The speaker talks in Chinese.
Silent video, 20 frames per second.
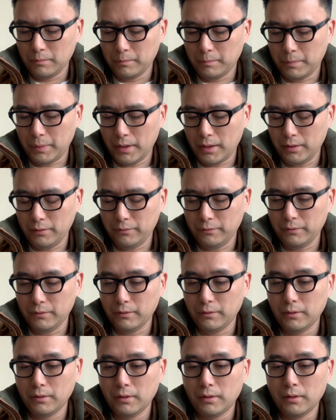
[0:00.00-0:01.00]
拜
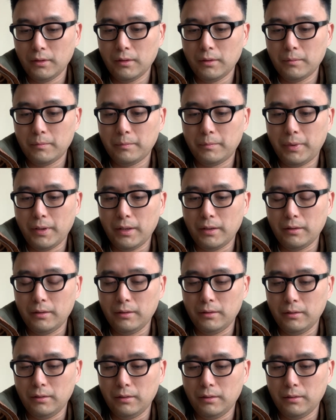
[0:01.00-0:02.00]
拜
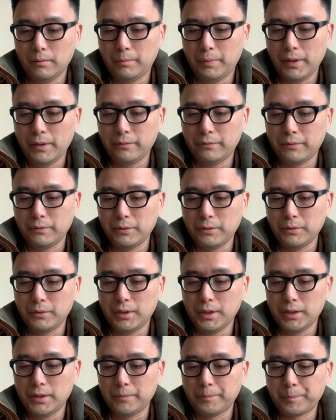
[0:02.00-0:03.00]
呃拜伏于
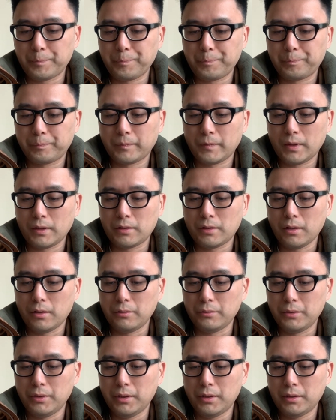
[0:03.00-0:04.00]
地。操
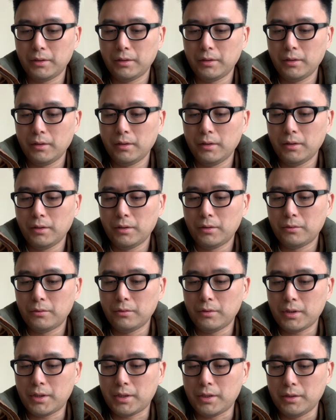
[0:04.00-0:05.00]
曰：“
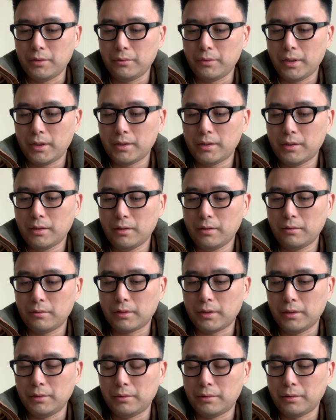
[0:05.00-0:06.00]
若使袁绍
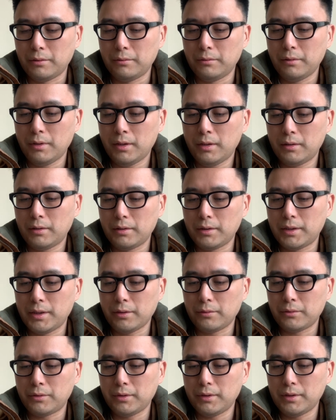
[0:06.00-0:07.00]
肯从二
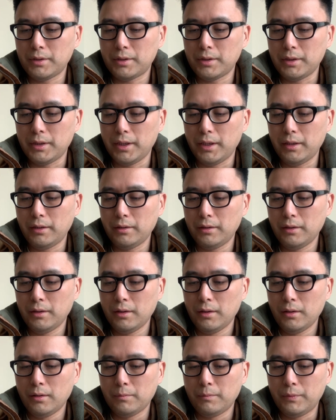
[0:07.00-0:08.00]
将军之言，”
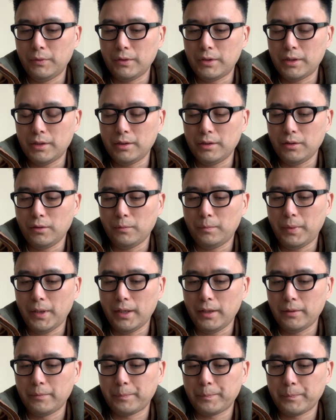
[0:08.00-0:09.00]
不至有败。
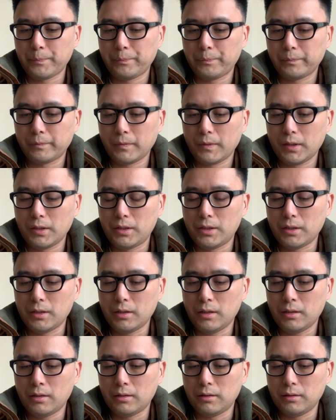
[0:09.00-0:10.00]
今
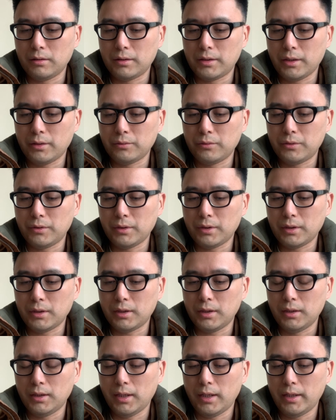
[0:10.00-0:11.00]
二将军
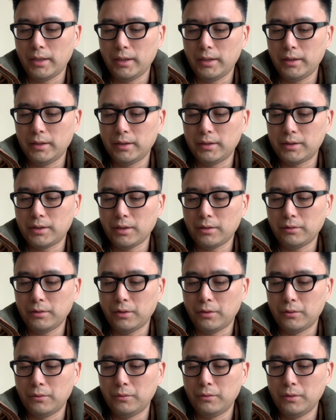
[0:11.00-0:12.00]
肯来相
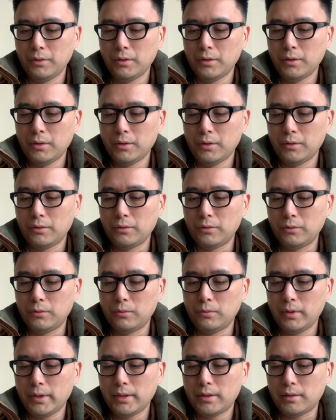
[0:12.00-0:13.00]
投，如
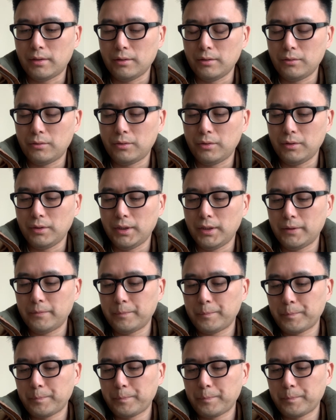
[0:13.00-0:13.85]
微子去应。